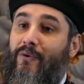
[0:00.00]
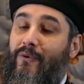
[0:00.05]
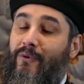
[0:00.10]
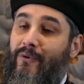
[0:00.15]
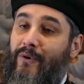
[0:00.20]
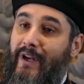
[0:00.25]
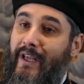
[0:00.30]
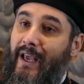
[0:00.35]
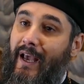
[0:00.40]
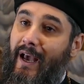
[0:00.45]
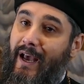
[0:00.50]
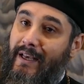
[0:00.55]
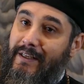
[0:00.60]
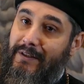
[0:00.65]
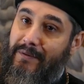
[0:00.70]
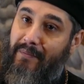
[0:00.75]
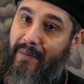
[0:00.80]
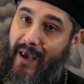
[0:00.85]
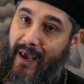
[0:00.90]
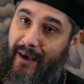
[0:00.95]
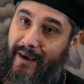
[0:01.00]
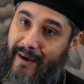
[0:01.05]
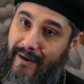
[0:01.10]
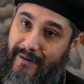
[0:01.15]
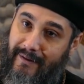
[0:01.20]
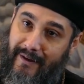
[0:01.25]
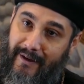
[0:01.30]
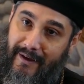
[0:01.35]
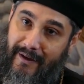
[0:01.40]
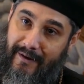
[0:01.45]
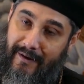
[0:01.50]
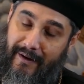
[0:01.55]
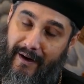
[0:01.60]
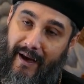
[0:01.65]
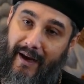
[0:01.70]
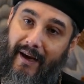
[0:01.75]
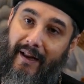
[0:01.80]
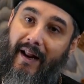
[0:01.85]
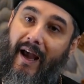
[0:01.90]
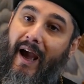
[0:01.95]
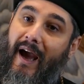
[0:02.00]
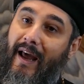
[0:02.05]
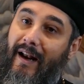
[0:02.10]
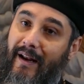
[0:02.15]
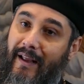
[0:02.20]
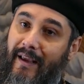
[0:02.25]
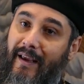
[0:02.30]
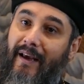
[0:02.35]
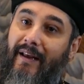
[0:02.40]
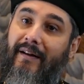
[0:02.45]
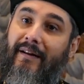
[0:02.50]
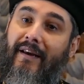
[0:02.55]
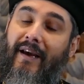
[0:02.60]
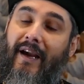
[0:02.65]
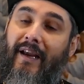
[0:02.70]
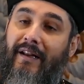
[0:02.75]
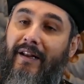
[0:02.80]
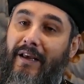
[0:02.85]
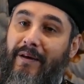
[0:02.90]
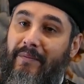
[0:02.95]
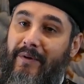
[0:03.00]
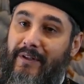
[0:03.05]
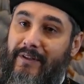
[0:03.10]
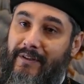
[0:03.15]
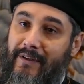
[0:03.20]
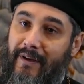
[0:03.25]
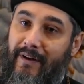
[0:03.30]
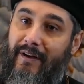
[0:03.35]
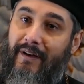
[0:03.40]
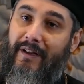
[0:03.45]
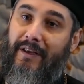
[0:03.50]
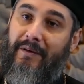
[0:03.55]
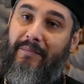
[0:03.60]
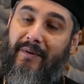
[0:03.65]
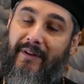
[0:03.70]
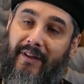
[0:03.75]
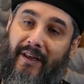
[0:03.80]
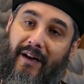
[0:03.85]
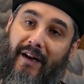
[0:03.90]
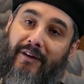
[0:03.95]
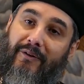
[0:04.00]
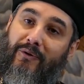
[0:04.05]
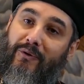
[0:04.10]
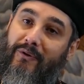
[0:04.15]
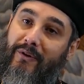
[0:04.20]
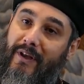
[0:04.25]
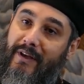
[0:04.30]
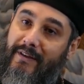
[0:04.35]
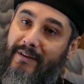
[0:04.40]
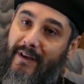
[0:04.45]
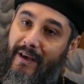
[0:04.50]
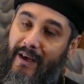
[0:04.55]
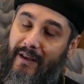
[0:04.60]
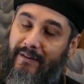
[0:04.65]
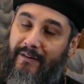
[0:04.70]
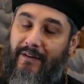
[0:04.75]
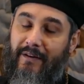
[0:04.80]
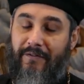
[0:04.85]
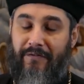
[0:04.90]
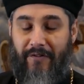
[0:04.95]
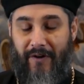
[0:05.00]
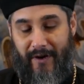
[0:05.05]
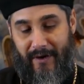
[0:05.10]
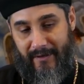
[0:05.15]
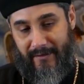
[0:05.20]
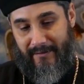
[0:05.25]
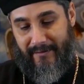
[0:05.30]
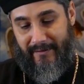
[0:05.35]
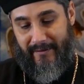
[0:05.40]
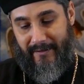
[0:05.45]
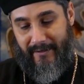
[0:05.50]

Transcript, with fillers: وليها أسماء كتير لكن حاليا احنا بنصلي بثلاث قداسات فقط